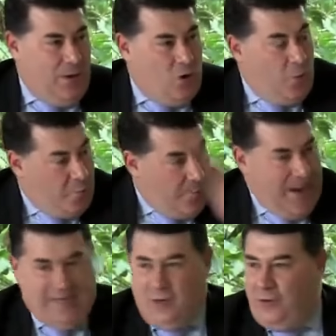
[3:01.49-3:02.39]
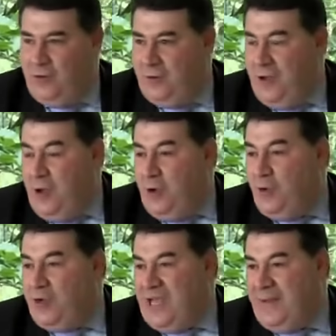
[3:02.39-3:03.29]
Lo mismo pasa con con
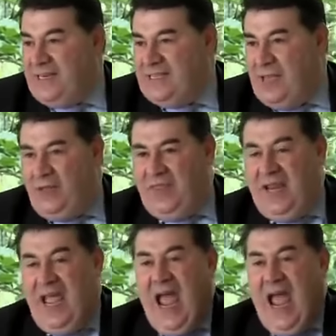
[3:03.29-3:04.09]
lo que llaman Estado. Es decir,